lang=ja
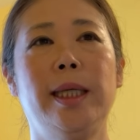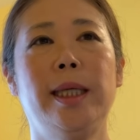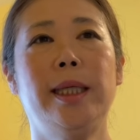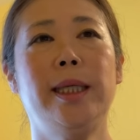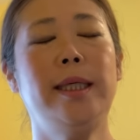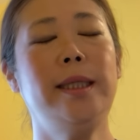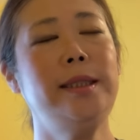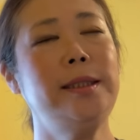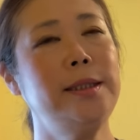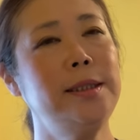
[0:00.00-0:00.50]

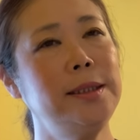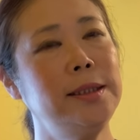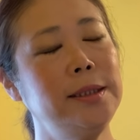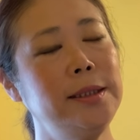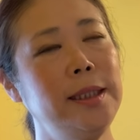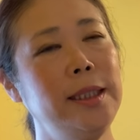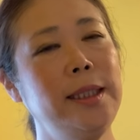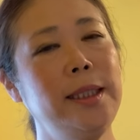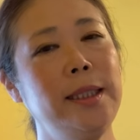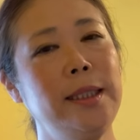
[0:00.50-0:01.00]
一
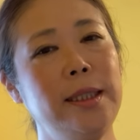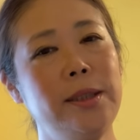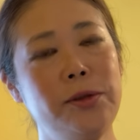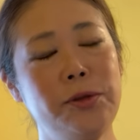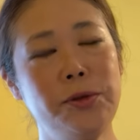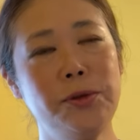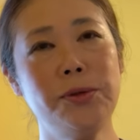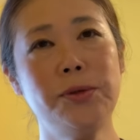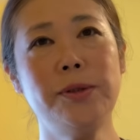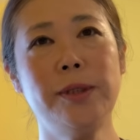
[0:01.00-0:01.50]
時的に
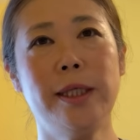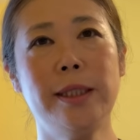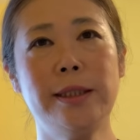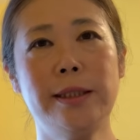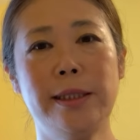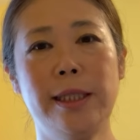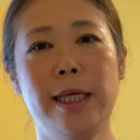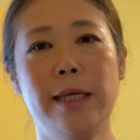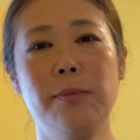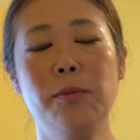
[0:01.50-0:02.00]
通過
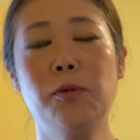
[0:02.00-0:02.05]
して、